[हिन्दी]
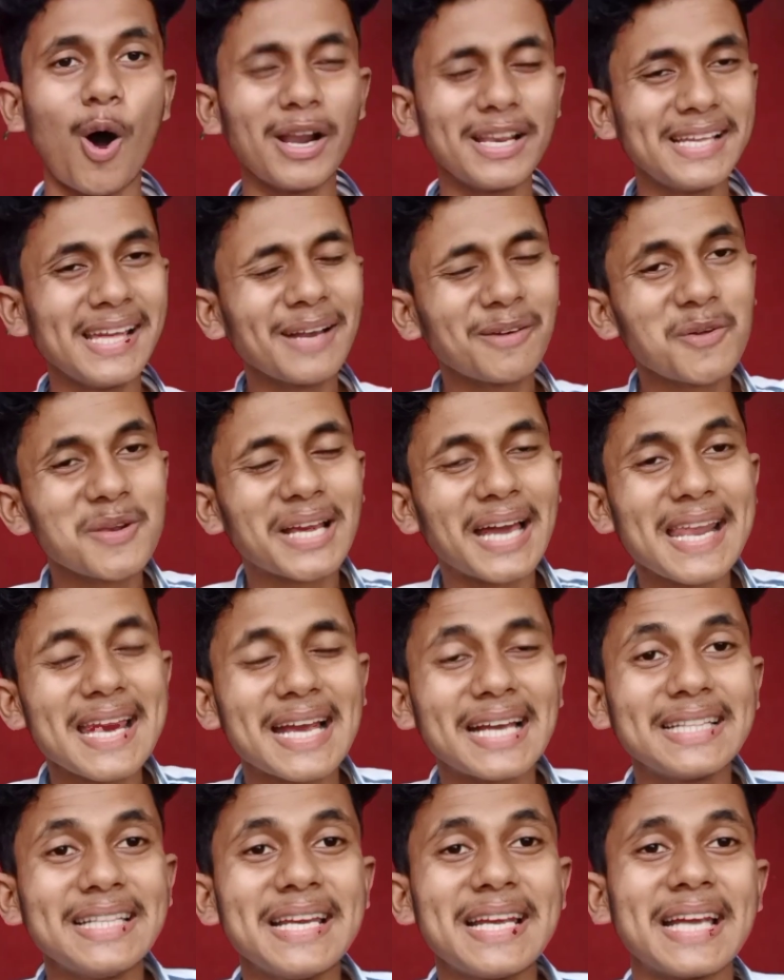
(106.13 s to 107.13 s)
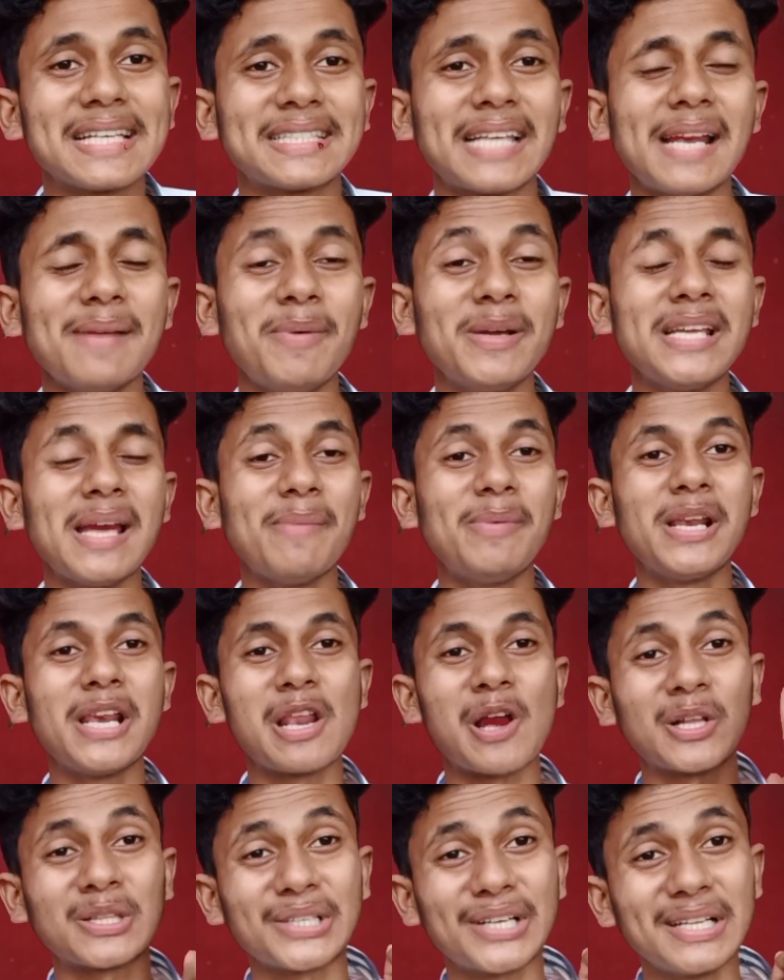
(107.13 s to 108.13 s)
और ये गुलगाना खातिर खेसारी भैया भी
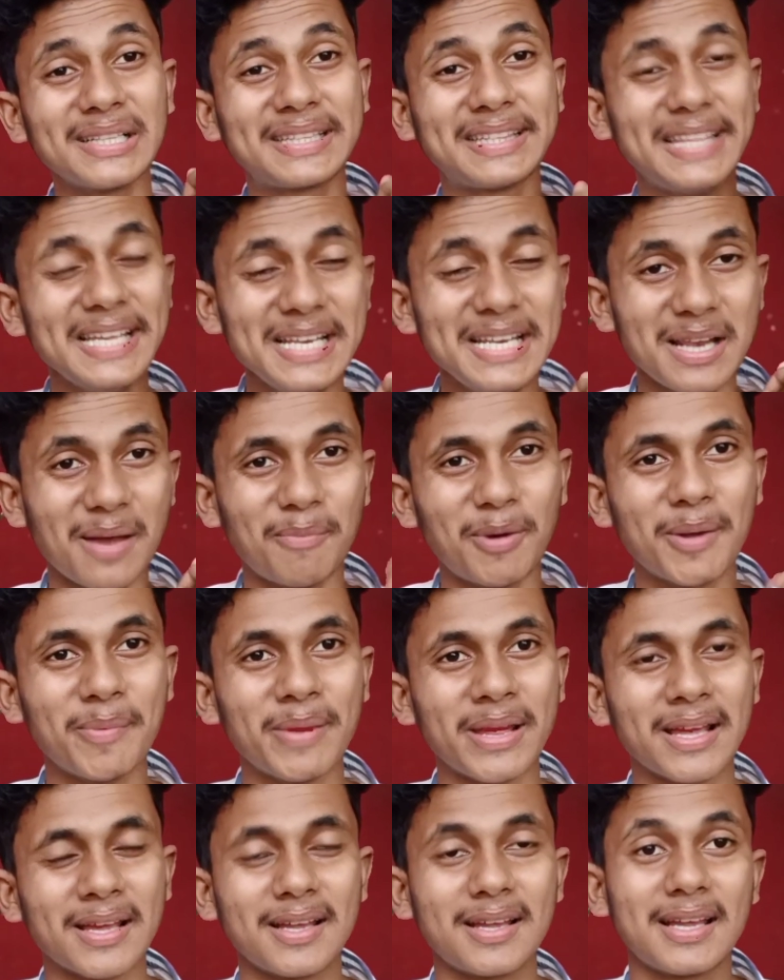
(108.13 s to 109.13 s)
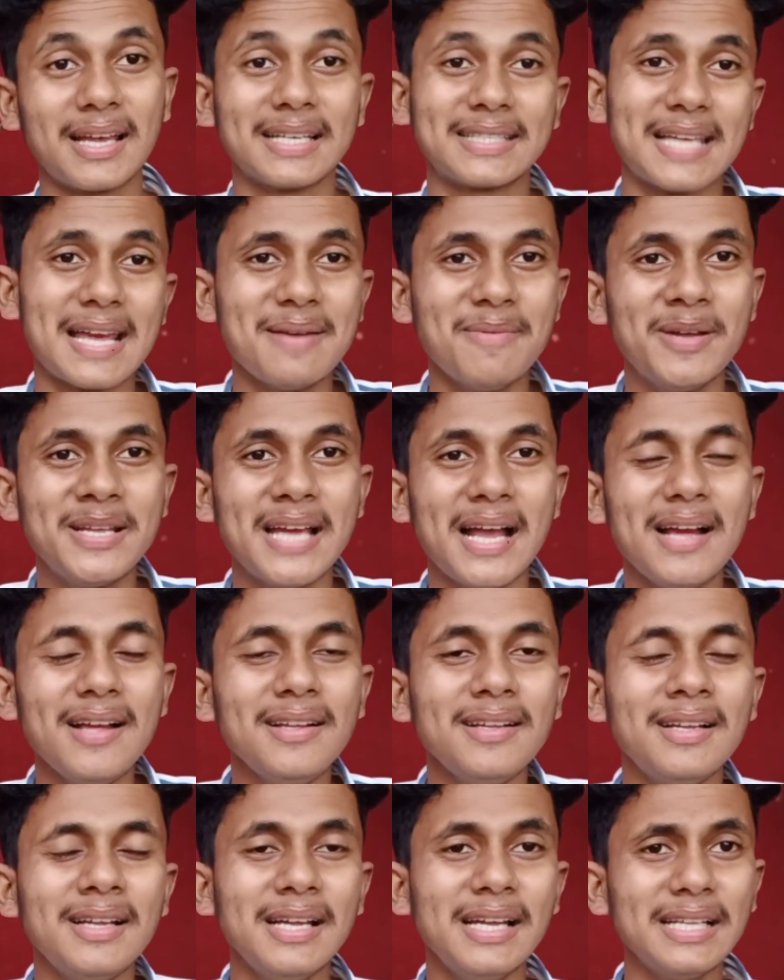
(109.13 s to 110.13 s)
रहतन तीन नंबर में खेसारी भैया
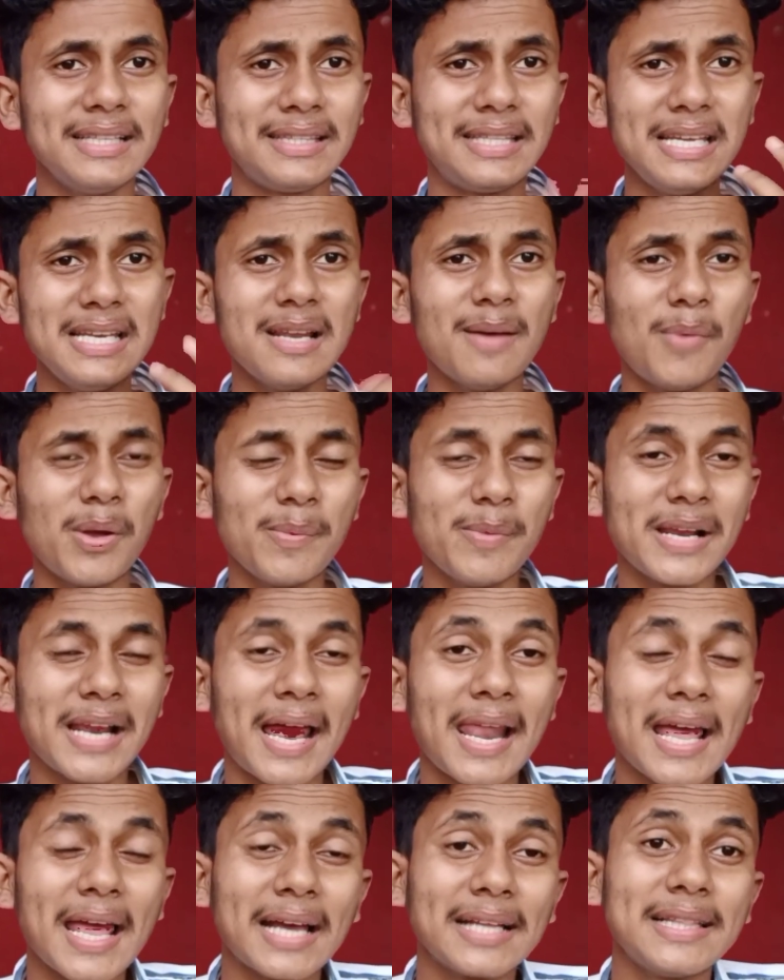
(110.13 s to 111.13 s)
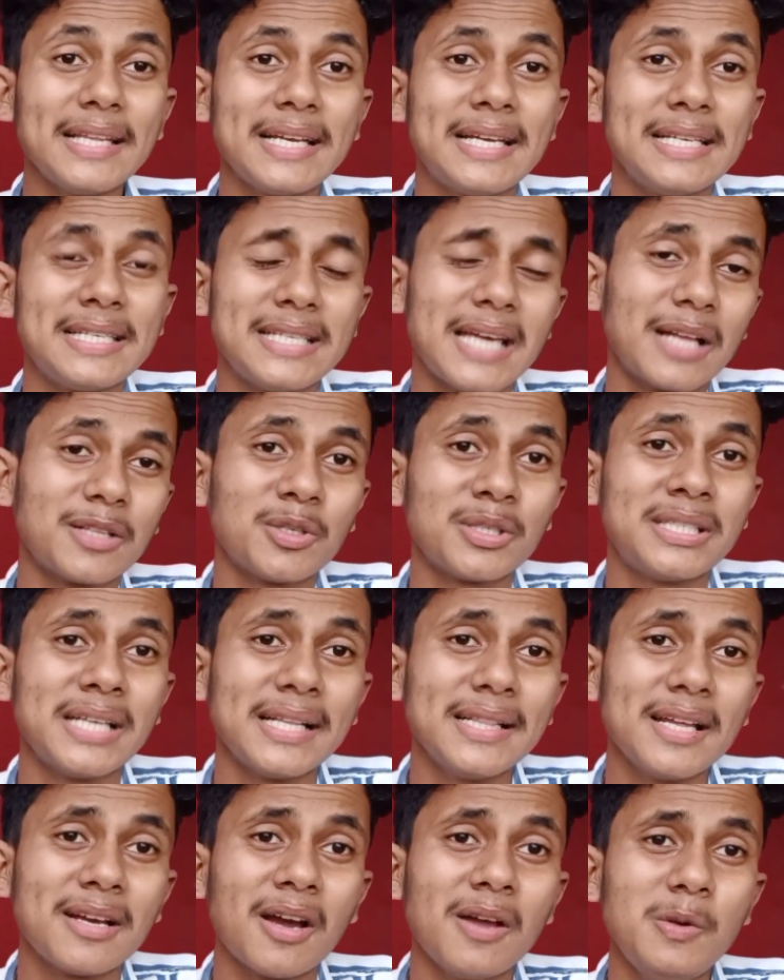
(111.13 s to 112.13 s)
तीन नंबर में रहला खातिर खिसिया
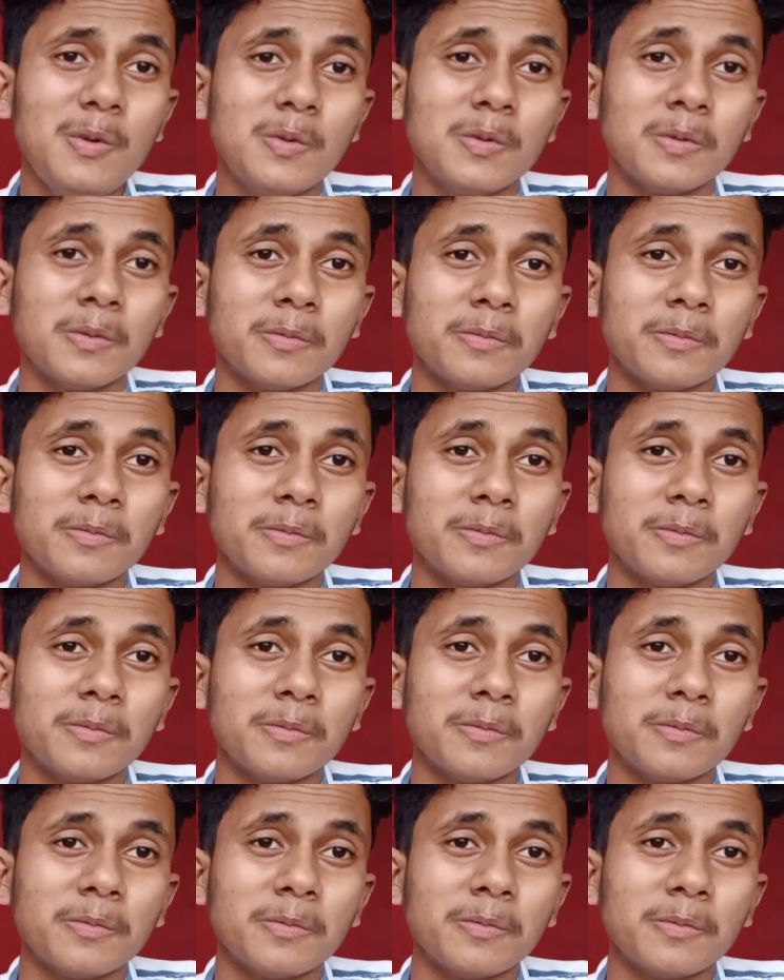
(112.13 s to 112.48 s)
दोसियात नहीं खानू